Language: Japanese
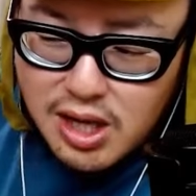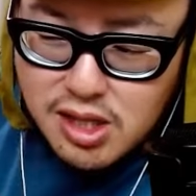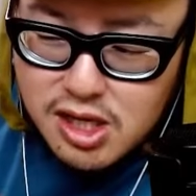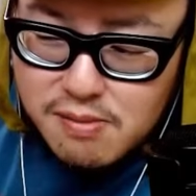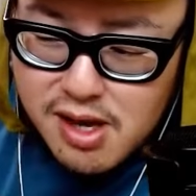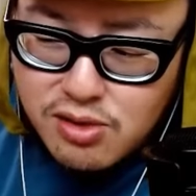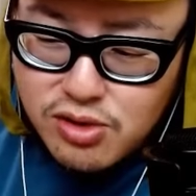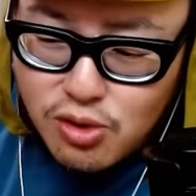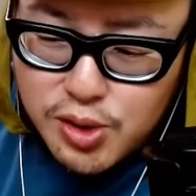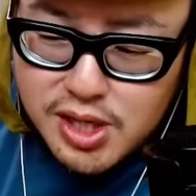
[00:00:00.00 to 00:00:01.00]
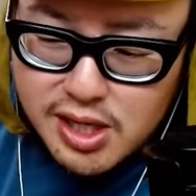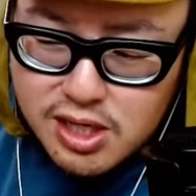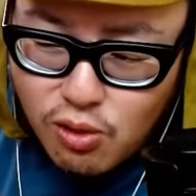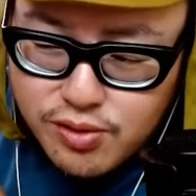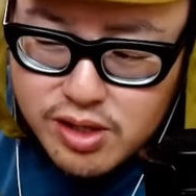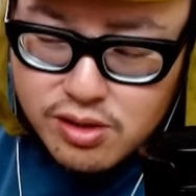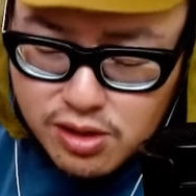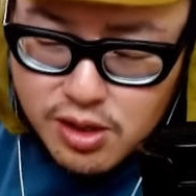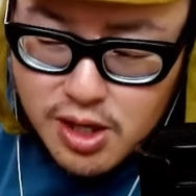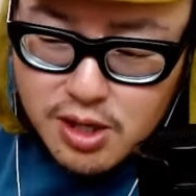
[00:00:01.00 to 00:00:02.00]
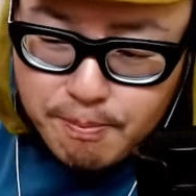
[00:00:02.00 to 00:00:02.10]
当たり前のように書き込んでくる